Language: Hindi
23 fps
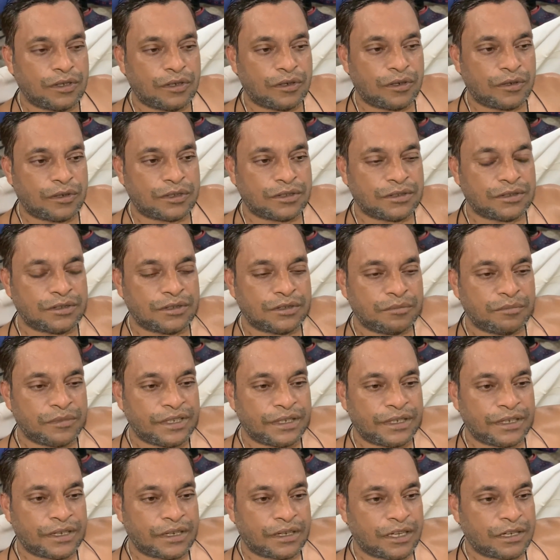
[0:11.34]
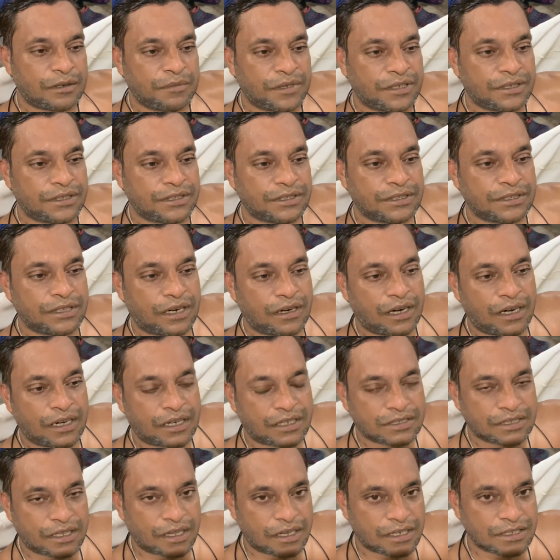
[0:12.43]
और मैं लगभग आठ
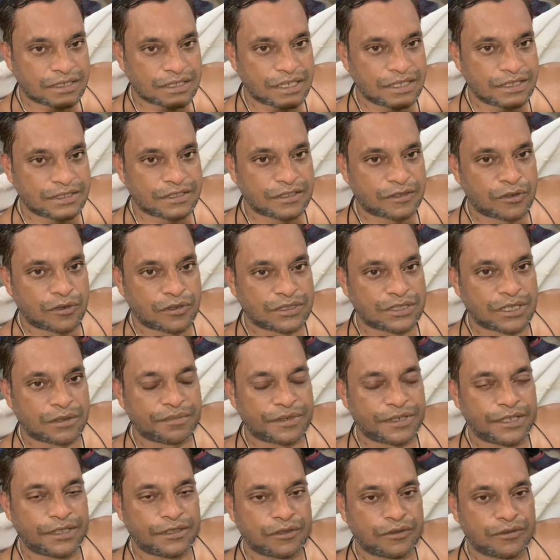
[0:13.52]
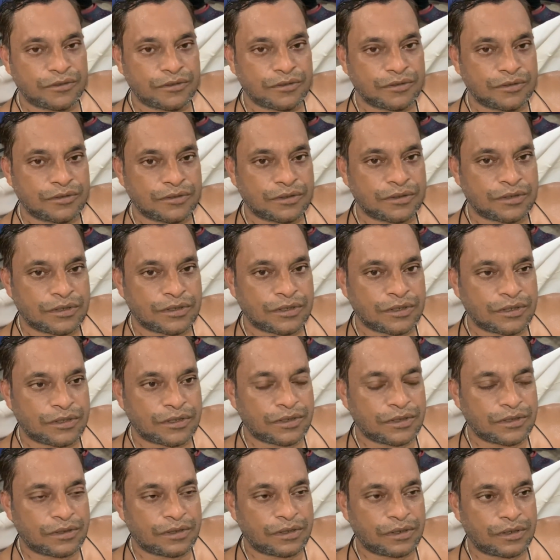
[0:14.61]
साल से इस रोग से पीड़ित हूँ
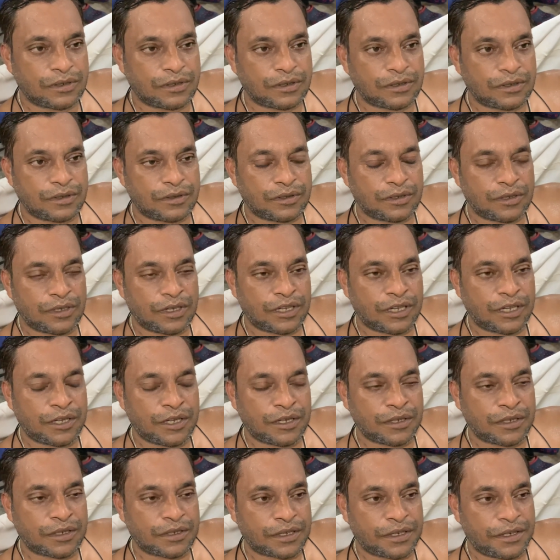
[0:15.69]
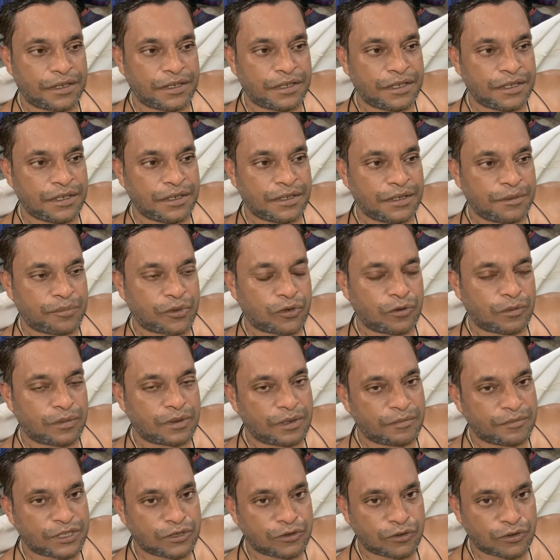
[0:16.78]
क्या रोग है किडनी
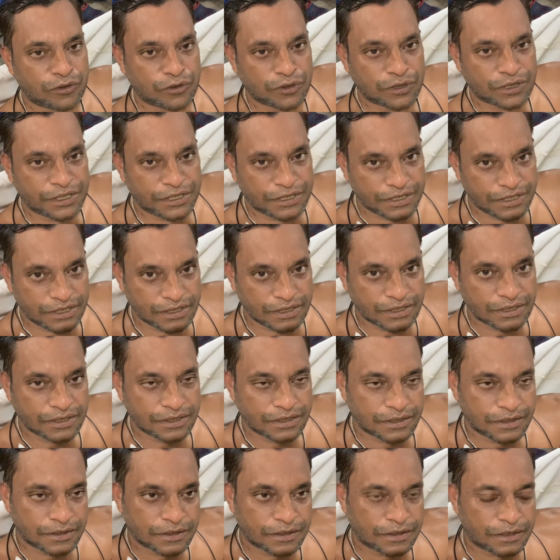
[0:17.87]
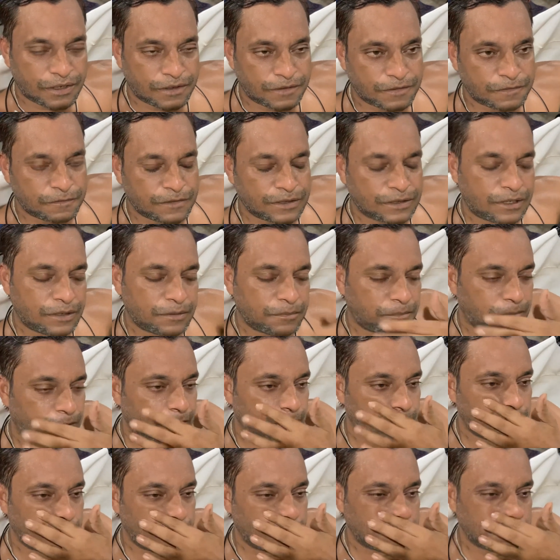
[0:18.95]
प्रॉब्लम है दोनों किडनी
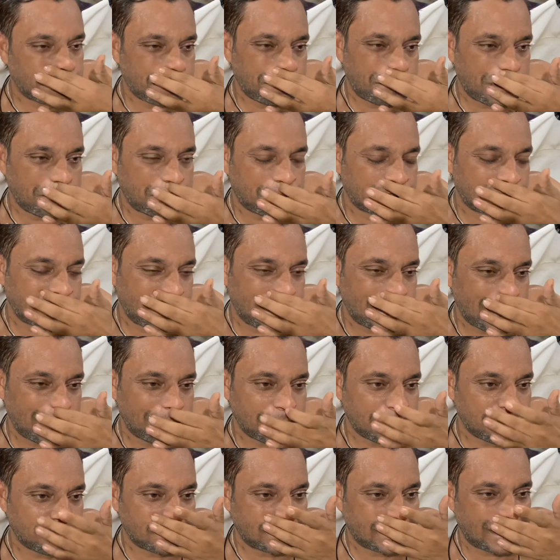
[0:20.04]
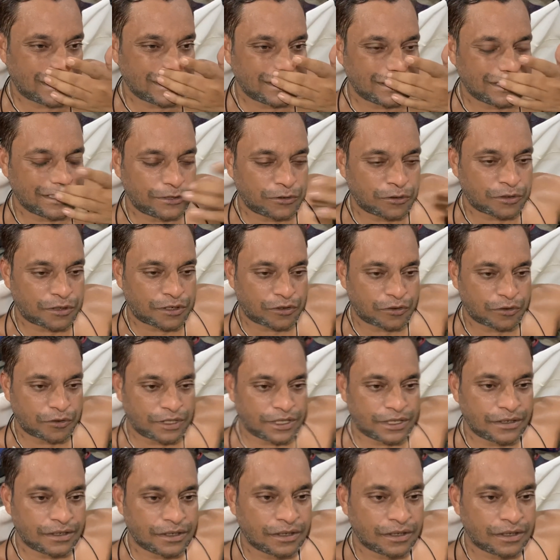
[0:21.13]
लगभग 50 परसेंट डैमेज बता दी थी डॉक्टरों ने